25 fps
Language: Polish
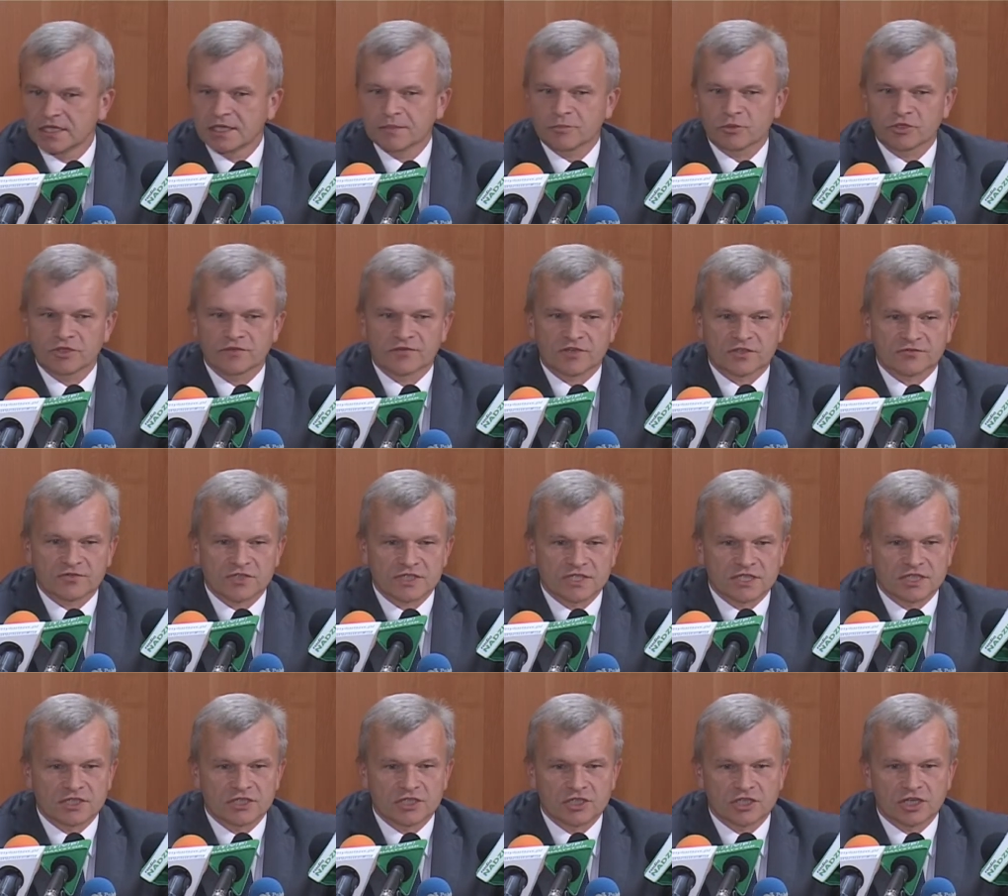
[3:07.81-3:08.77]
ponieważ
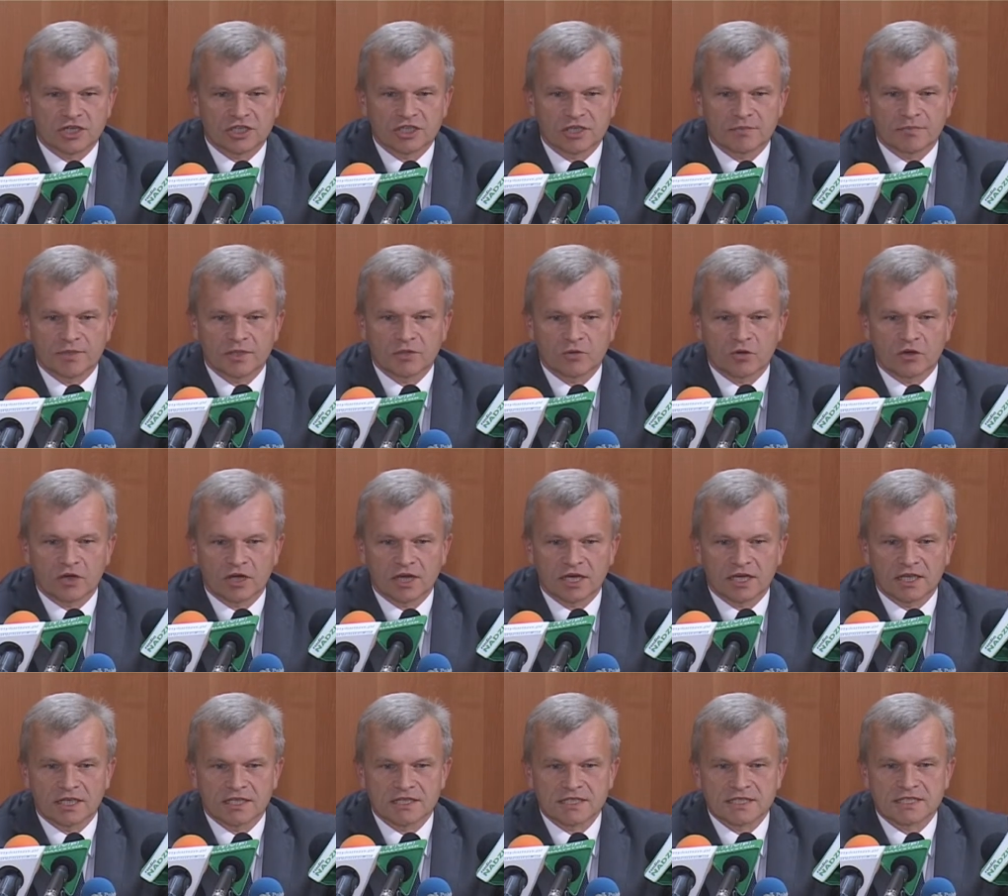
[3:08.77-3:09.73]
wszystkich dzisiaj nie było,
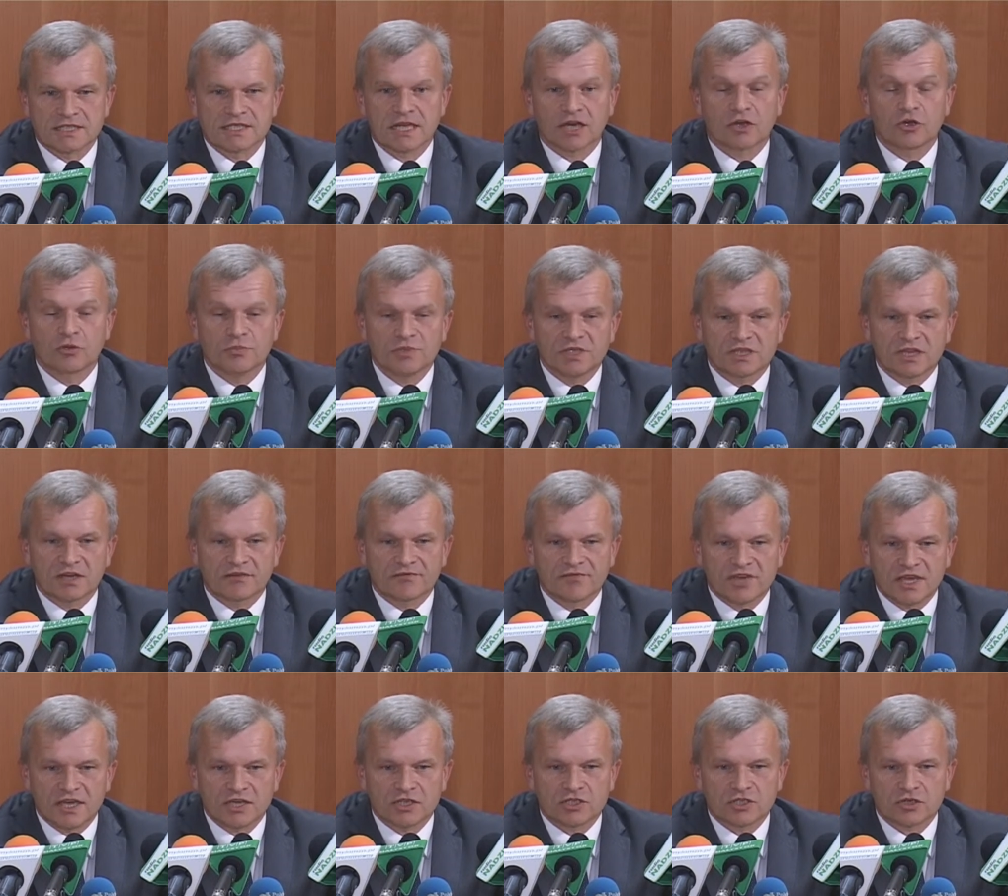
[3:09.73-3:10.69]
ale znakomita
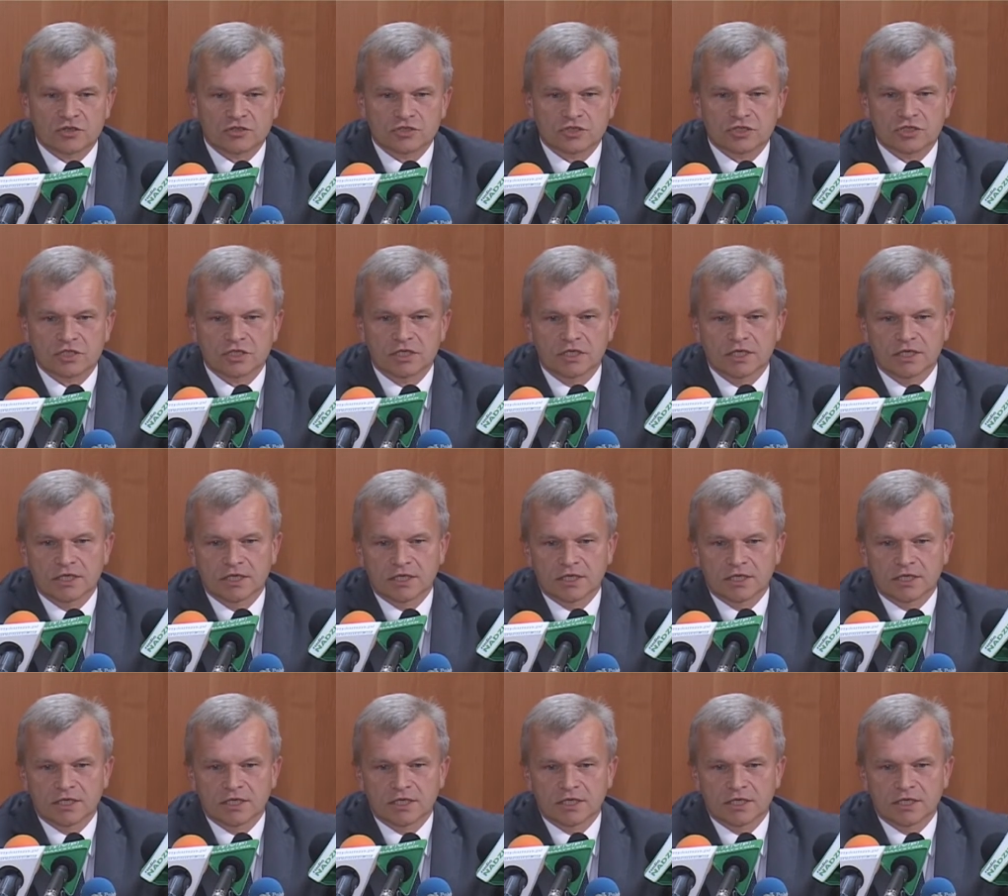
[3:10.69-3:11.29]
większość